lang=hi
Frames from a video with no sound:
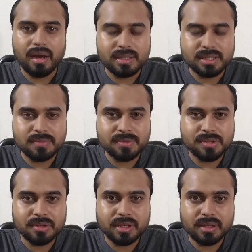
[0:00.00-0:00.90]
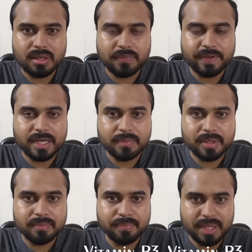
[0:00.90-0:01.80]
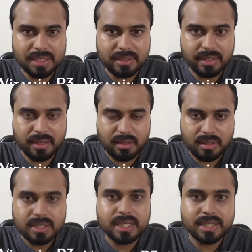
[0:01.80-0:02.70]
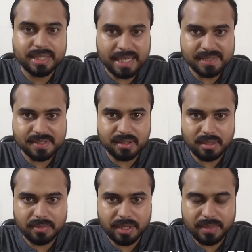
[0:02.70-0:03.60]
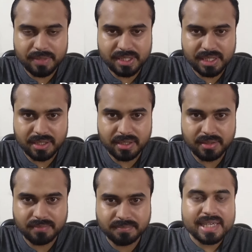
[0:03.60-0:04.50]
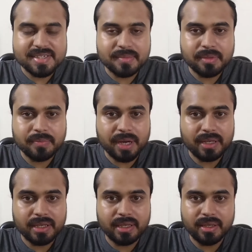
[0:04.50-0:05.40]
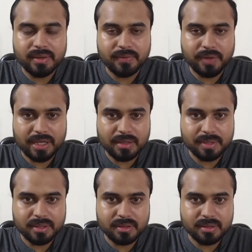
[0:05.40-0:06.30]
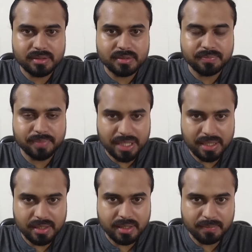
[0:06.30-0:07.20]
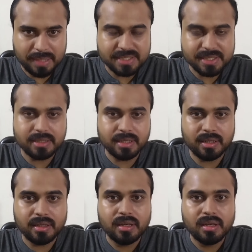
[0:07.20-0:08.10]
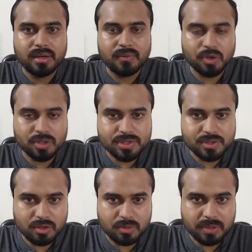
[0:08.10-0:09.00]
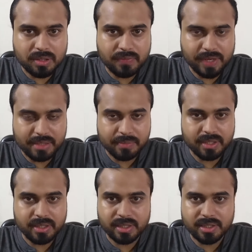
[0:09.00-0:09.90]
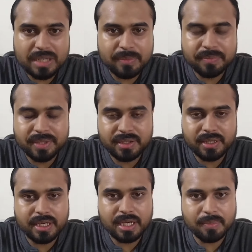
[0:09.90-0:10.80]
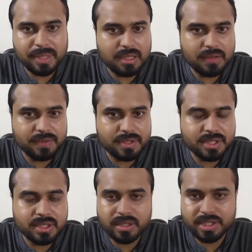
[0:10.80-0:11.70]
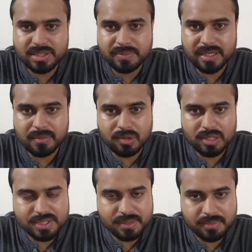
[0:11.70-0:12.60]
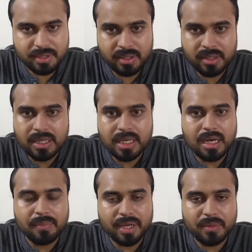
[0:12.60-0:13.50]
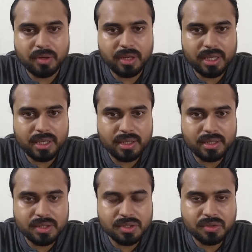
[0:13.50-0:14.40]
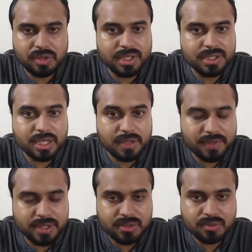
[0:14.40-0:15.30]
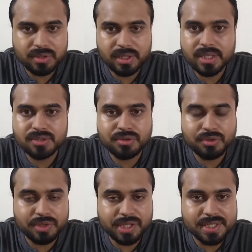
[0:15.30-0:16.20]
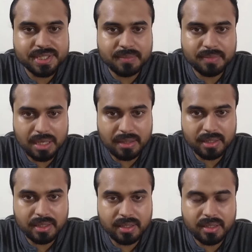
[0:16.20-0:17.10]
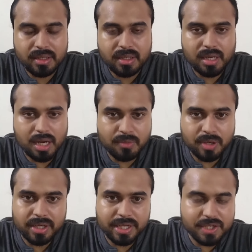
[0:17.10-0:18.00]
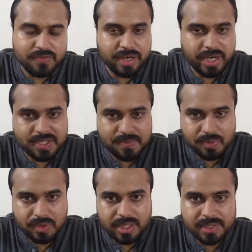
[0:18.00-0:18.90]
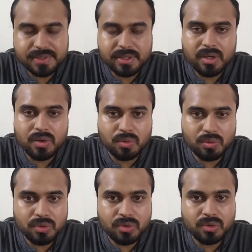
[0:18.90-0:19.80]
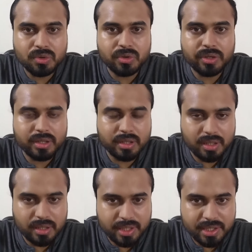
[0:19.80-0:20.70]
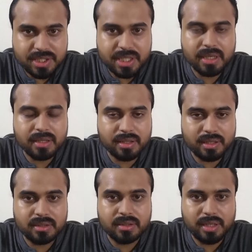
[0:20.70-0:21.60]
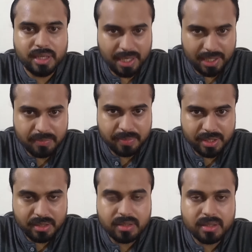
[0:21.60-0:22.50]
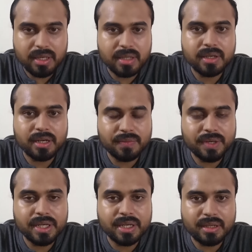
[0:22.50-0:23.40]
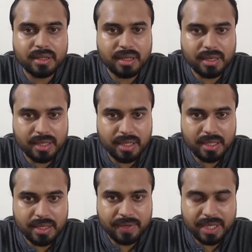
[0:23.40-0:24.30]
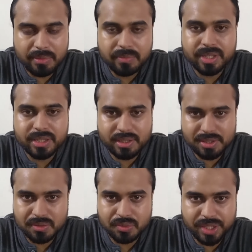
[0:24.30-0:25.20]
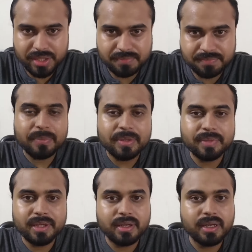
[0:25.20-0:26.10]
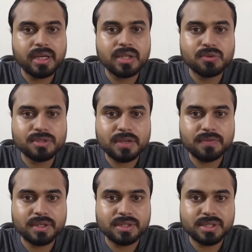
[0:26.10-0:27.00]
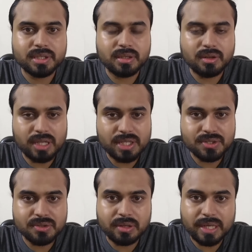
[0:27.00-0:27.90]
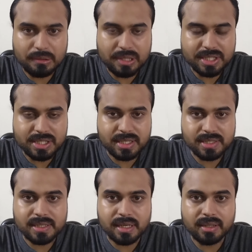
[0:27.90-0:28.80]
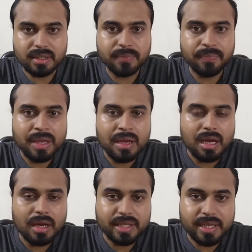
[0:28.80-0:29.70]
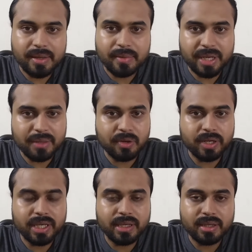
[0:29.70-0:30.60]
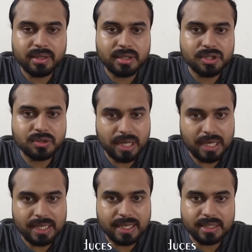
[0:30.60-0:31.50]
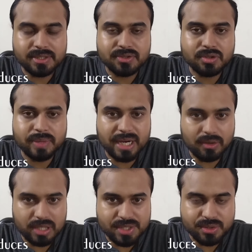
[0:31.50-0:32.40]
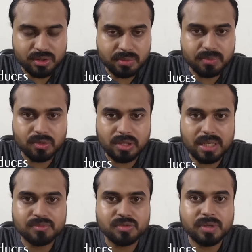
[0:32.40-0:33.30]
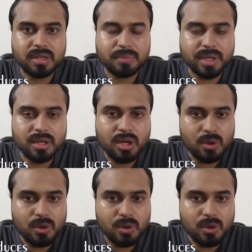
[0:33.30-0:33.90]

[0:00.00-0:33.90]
आज के एपिसोड के अंदर हम विटामिन बी थ्री यानी नायासिन के बारे में जानेंगे नायासिन भी बाकी विटामिन बी कम्प्लेक्स की तरह वाटर सॉलेबल विटामिन है विटामिन बी थ्री का पहला फंक्शन एनर्जी मेटाबॉलिज्म है हमारी बॉडी के अंदर जो एनर्जी कन्वर्जन होती है जो न्यूट्रिएंट्स हम खाते हैं कार्बोहाइड्रेट्स फैट्स प्रोटीन्स उनको एनर्जी के अंदर एटीपी के अंदर कन्वर्ट करने के लिए वाइटामिन बी थ्री ज़रूरी है वाइटामिन बी थ्री का दूसरा फंक्शन कोलेस्ट्रॉल रेगुलेशन के साथ है हाँ, ये हमारी बॉडी के अंदर जो एल डी एल जिसको बैड कोलेस्ट्रॉल भी बोलते हैं आम ज़ुबान में